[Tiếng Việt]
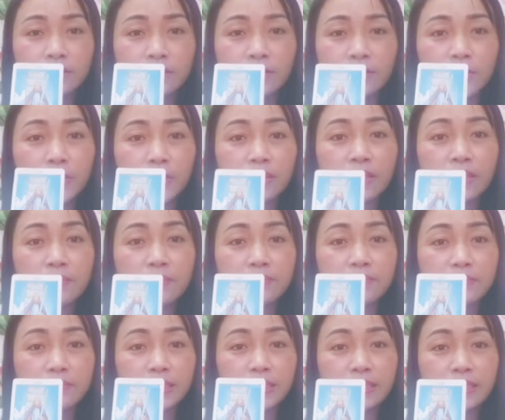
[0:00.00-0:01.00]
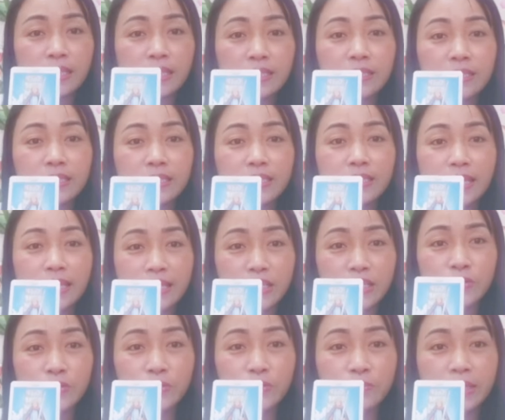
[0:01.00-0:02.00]
quyết tâm thực hiện những cái giá
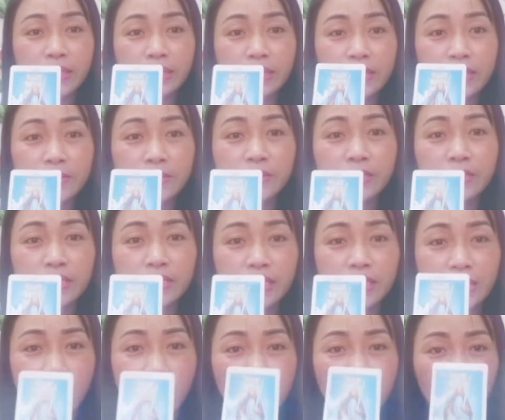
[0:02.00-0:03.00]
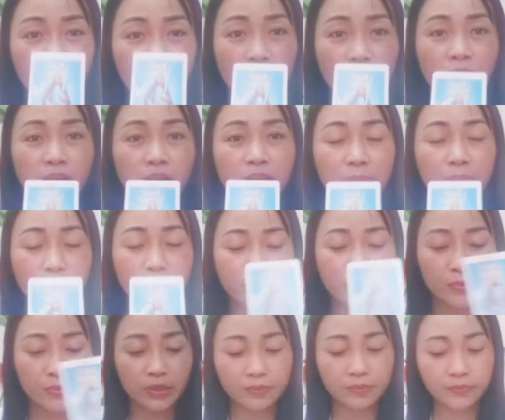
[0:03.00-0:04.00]
trị của mình nếu như khi họ có cái
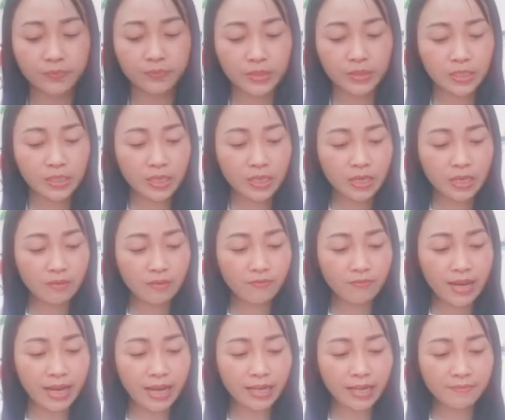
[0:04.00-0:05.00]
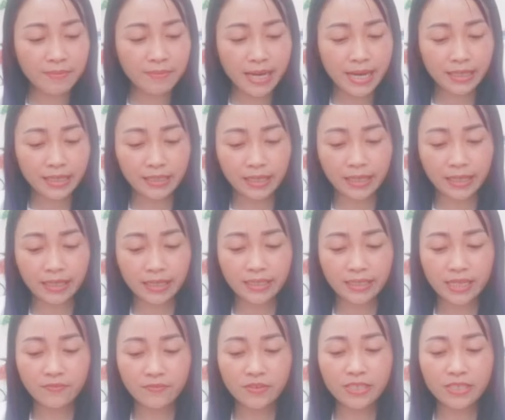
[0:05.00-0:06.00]
mong muốn và các bạn à,
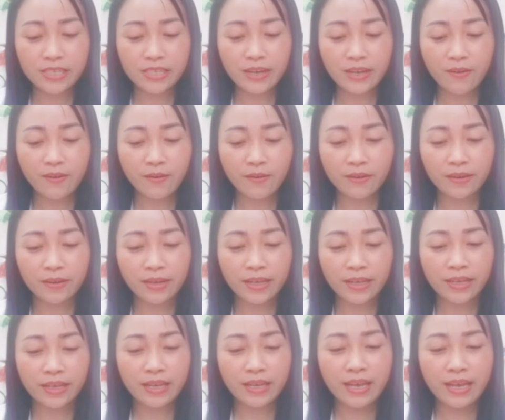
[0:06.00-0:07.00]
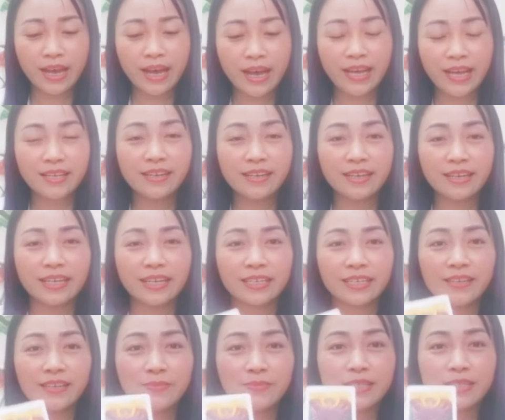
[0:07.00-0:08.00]
gắn kết với nhau này hai người
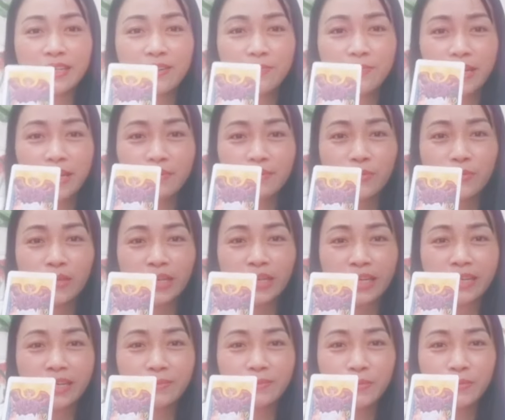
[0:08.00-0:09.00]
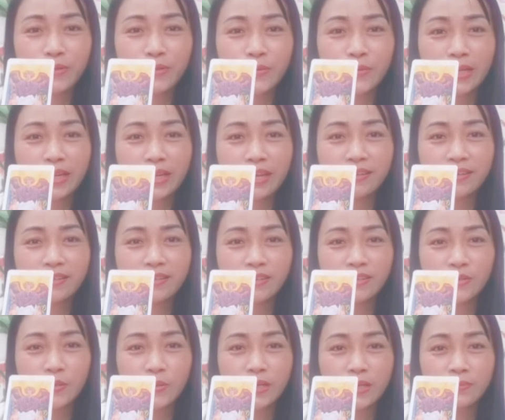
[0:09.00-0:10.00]
gắn kết với nhau bởi một cái mối quan hệ
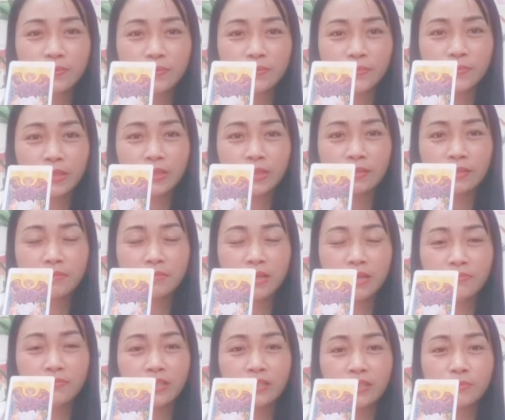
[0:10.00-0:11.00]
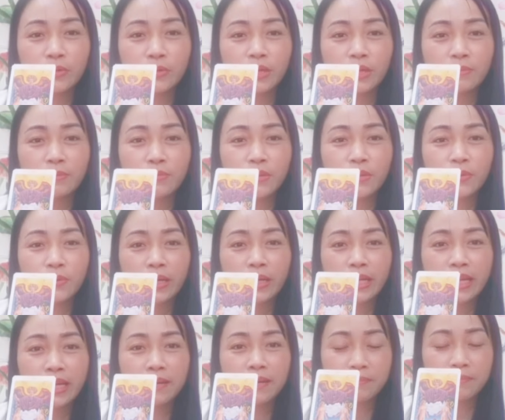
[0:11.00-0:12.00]
lương duyên bởi vì một cái mối
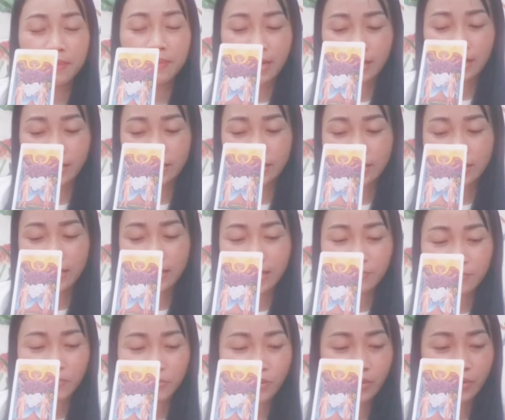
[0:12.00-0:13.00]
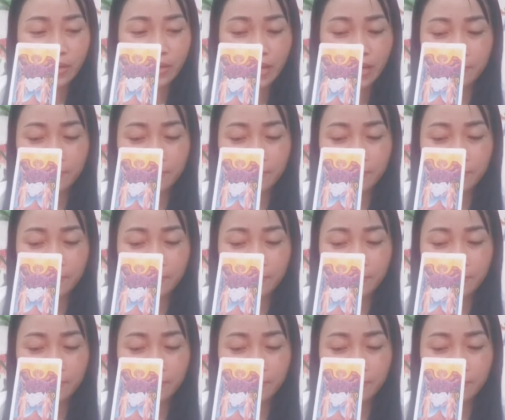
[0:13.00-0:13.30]
quan hệ mà đây là mối quan hệ